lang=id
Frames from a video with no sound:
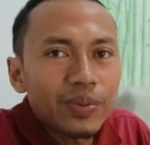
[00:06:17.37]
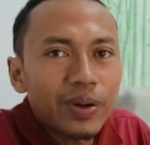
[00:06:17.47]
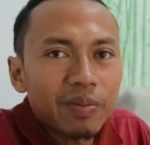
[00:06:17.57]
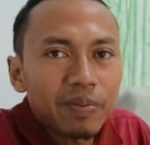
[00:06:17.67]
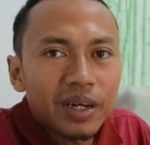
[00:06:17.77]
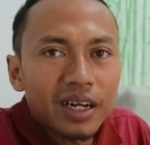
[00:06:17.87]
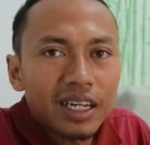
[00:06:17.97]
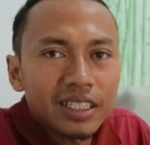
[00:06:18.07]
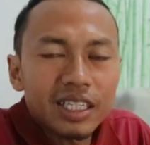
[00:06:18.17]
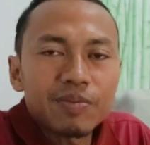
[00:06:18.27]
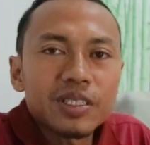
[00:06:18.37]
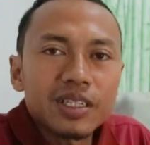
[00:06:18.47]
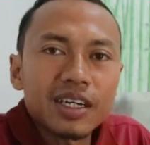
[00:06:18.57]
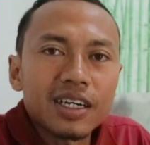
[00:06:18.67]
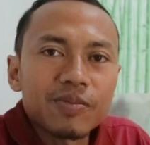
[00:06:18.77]
beberapa tips
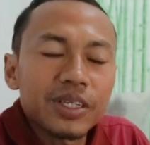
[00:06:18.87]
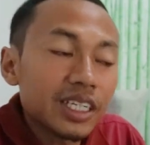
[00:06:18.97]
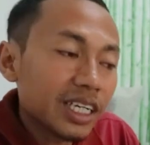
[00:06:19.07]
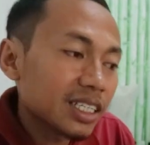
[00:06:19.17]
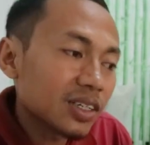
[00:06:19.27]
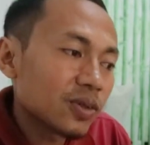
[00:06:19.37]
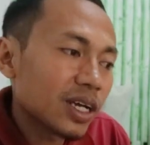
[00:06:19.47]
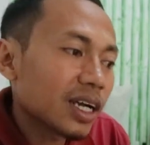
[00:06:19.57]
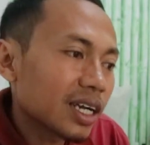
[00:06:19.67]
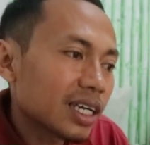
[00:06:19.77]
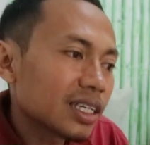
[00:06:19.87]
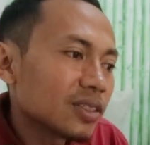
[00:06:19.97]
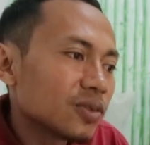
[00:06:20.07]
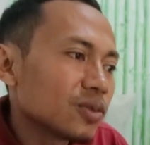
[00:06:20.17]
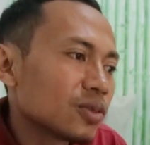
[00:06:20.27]
yang biasanya kita gunakan
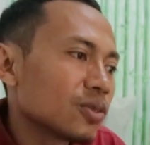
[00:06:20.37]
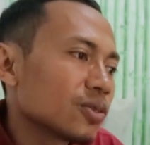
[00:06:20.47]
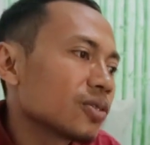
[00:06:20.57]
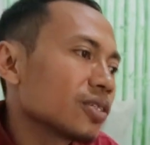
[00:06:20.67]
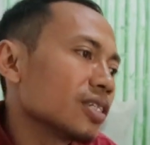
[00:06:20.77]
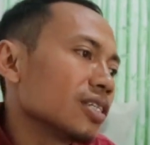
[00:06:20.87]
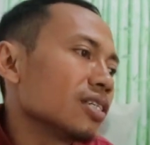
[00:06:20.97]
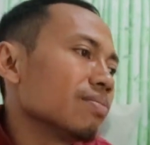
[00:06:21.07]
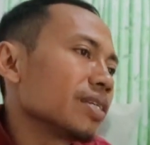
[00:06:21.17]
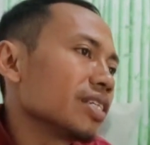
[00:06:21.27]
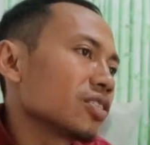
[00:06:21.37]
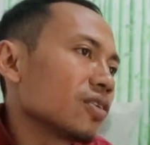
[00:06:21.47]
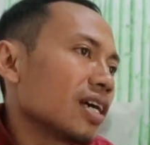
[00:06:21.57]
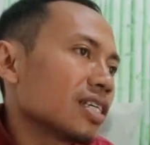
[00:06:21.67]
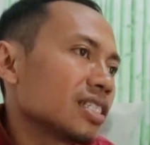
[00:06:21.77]
untuk uh,
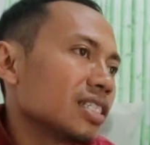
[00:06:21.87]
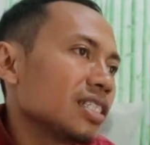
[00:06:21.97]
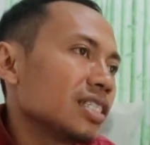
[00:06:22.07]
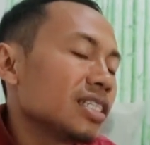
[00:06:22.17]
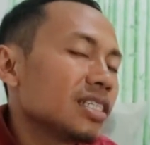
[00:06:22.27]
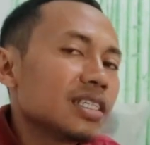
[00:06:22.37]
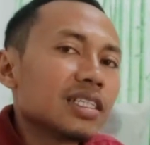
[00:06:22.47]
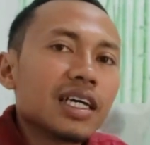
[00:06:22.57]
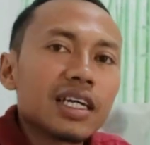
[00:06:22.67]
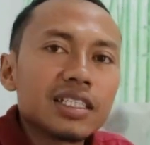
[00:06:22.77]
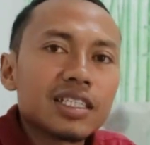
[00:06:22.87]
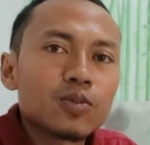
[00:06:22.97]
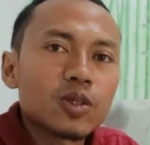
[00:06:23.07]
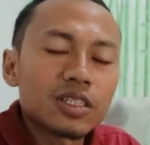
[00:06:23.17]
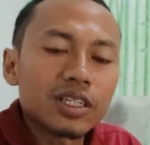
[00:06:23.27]
mengisolasi dari
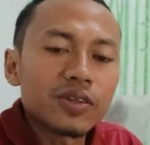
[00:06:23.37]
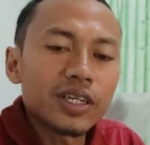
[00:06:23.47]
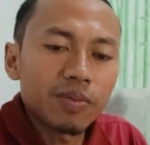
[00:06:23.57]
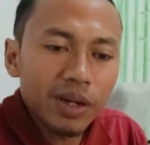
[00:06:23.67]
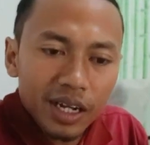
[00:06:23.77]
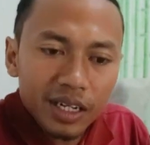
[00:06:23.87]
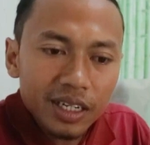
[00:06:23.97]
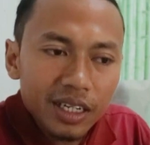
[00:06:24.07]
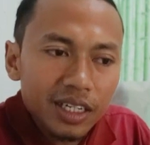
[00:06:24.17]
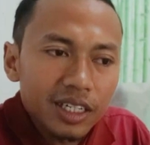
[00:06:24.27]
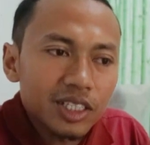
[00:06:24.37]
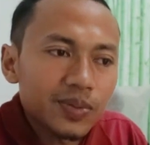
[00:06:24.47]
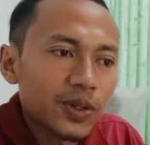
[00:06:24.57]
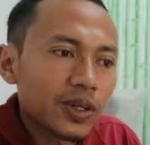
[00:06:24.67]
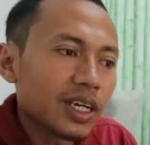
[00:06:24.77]
jamur trichoderma.
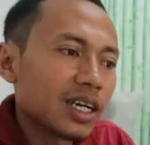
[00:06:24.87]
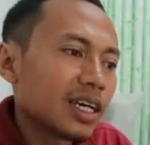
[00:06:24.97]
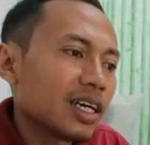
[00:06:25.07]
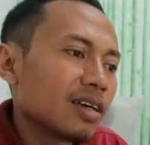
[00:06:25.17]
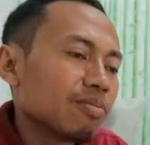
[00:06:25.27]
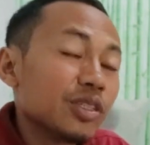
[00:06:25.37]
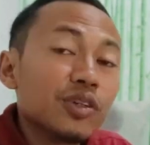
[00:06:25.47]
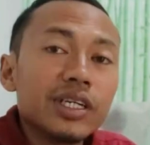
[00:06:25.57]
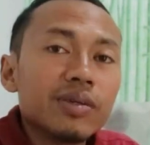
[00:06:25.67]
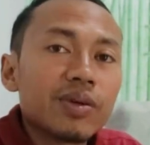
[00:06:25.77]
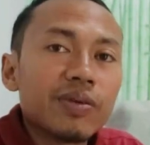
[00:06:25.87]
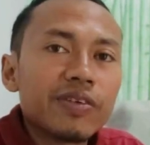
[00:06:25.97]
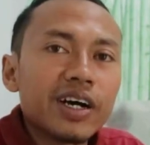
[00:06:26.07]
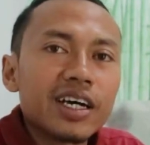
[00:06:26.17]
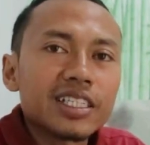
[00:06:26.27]
Semoga video ini
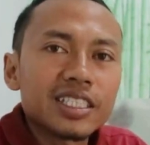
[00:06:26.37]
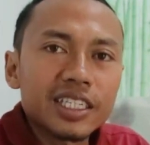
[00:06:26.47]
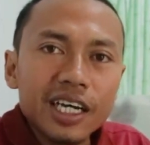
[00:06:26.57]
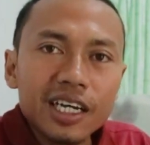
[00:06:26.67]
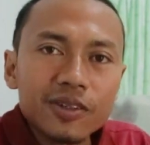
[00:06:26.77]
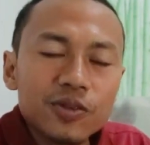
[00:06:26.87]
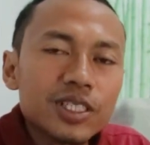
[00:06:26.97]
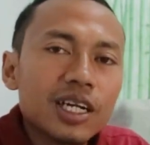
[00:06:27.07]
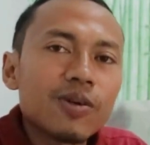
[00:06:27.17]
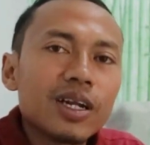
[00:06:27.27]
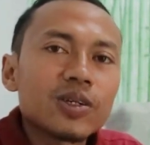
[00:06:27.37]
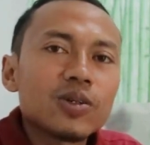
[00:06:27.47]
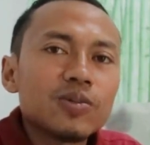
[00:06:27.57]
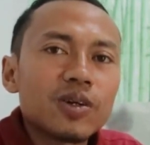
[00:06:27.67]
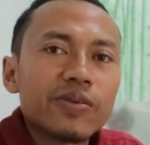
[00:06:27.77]
bermanfaat. Sekian,
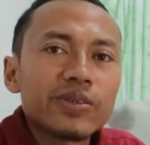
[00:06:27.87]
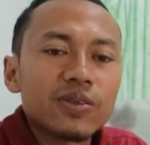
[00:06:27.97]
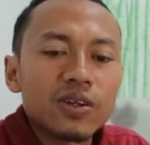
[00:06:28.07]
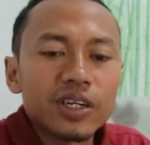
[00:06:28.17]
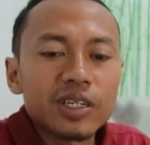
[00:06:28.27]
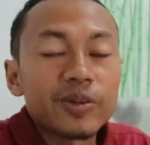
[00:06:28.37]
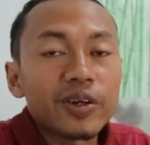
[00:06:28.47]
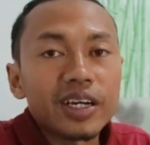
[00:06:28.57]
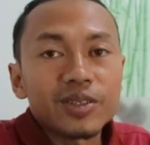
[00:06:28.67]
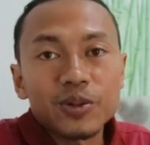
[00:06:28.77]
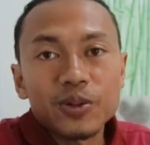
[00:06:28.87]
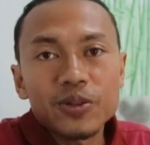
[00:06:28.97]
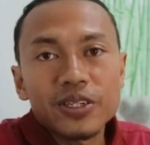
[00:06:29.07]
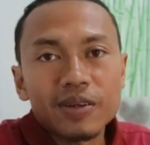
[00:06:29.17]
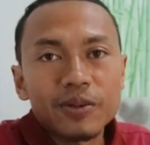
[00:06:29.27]
Assalamualaikum warahmatullahi wabarakatuh.
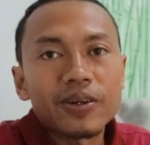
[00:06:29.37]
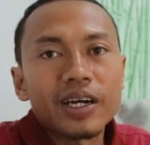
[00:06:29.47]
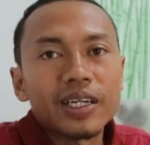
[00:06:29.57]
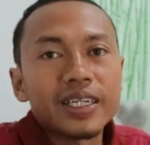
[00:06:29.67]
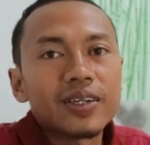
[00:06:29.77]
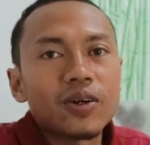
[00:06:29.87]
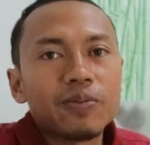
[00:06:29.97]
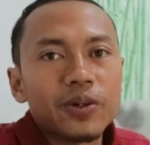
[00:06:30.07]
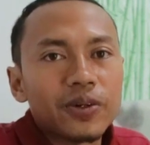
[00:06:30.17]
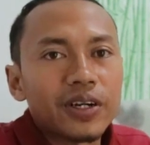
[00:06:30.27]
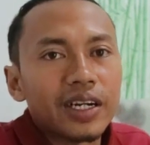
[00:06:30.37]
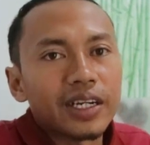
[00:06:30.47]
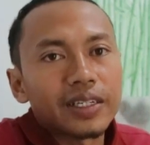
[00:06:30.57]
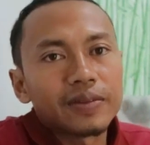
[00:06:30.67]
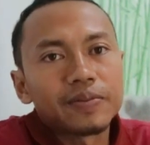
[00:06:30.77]
Salam organik, kelompok organik.